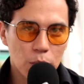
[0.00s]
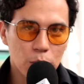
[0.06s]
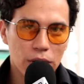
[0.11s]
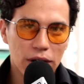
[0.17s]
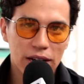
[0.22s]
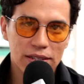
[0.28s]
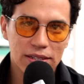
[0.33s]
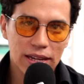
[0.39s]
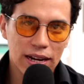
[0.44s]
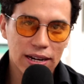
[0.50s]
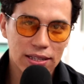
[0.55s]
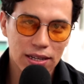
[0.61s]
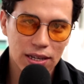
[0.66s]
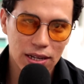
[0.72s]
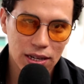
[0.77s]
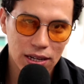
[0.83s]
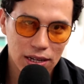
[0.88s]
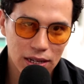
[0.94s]
Buenas
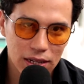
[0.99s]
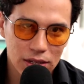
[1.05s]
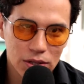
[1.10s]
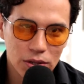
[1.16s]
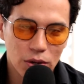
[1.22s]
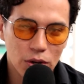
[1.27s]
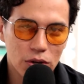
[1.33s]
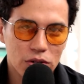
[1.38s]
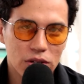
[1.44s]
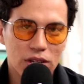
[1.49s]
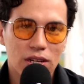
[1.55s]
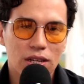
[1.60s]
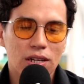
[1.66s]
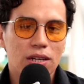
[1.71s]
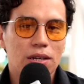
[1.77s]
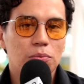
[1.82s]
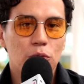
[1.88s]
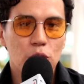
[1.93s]
tardes, José.